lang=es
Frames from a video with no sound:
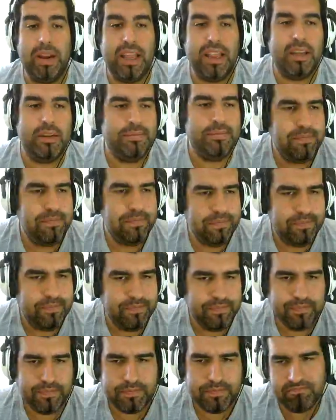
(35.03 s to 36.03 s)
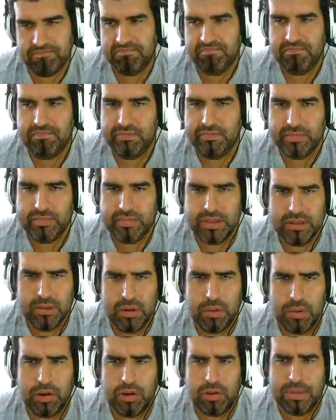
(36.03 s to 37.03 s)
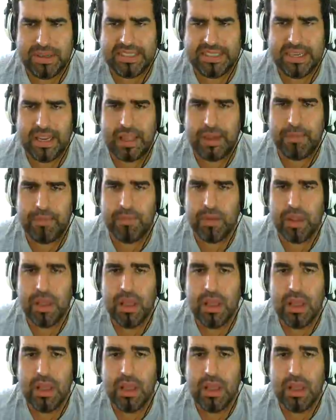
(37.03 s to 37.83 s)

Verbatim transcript: parada. Ah, bueno, no pasa nada.